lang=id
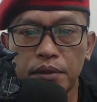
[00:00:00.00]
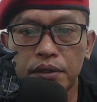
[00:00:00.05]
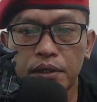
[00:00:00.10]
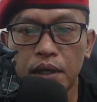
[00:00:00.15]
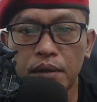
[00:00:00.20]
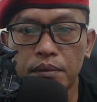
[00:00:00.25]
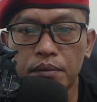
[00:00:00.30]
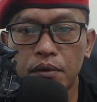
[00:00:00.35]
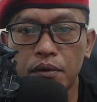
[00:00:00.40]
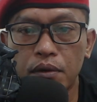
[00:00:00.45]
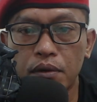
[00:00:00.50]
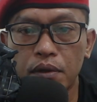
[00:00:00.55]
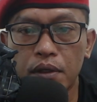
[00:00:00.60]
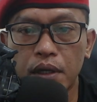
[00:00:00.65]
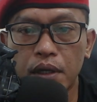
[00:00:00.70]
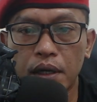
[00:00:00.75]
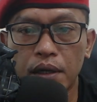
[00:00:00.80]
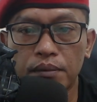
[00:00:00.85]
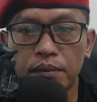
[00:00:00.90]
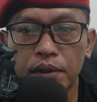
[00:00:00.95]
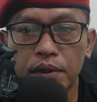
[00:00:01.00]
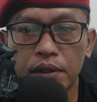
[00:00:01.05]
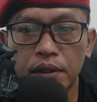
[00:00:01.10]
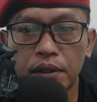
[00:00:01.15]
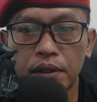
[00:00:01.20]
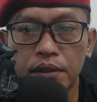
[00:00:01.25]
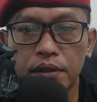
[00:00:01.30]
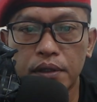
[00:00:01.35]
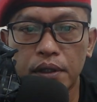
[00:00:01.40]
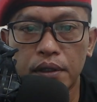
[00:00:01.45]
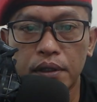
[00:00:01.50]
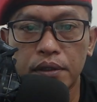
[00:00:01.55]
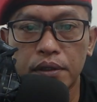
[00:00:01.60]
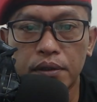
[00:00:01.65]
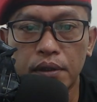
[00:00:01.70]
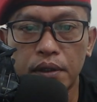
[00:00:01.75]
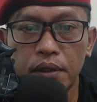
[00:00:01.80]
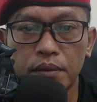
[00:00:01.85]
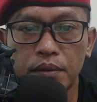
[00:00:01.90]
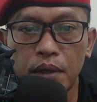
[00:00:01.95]
Sambon dalam rilis yang
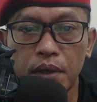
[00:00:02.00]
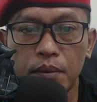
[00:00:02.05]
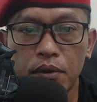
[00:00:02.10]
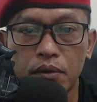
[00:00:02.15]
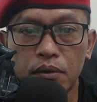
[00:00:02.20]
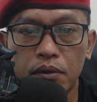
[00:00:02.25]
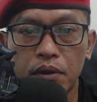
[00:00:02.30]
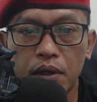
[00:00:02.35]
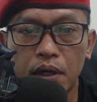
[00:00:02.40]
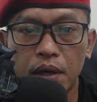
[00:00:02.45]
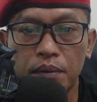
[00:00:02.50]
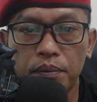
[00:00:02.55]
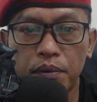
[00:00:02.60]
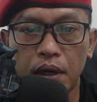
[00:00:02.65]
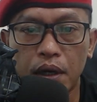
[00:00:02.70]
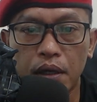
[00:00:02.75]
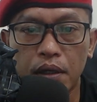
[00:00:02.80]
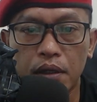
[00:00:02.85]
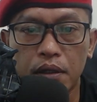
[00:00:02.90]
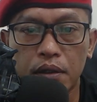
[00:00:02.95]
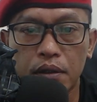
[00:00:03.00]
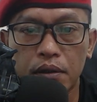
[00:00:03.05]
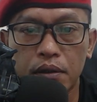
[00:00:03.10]
diterima mengungkapkan